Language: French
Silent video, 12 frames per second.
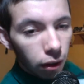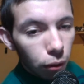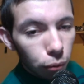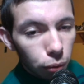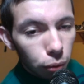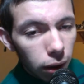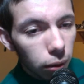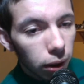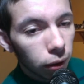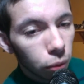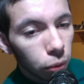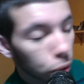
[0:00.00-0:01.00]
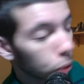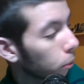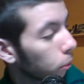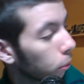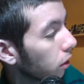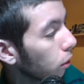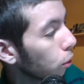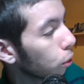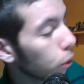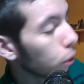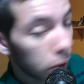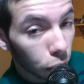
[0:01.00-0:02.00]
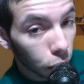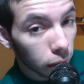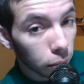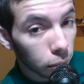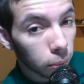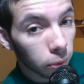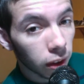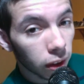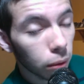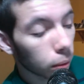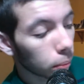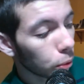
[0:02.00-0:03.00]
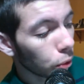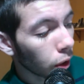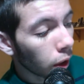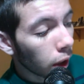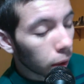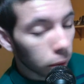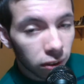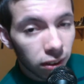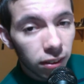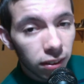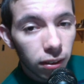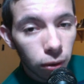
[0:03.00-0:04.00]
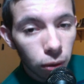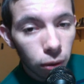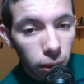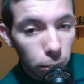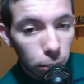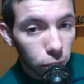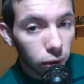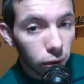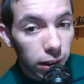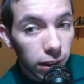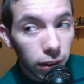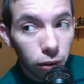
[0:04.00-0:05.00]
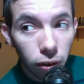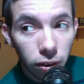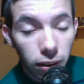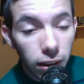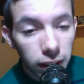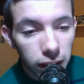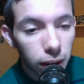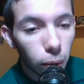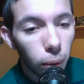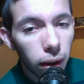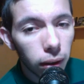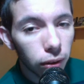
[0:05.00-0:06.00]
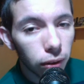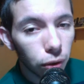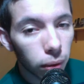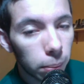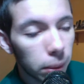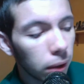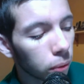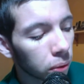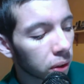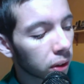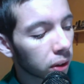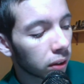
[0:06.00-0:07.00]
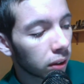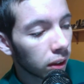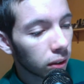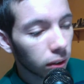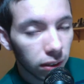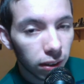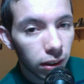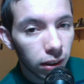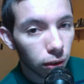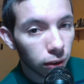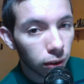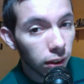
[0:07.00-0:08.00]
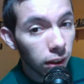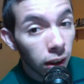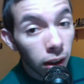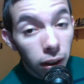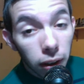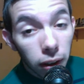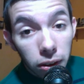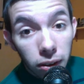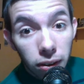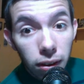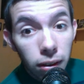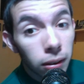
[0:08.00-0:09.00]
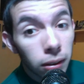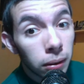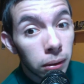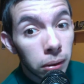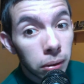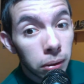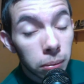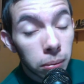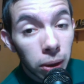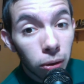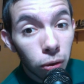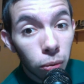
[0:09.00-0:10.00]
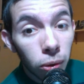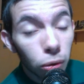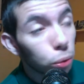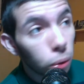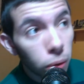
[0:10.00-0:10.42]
Voilà, voilà. Donc euh, bon, c'était le, petit truc à vous montrer quoi en plus. Donc ça, c'était encore l'époque des lecteurs CD à tiroir, hein, ce qu'on appelle donc un lecteur CD qui sortait, qui euh, malheureusement est toujours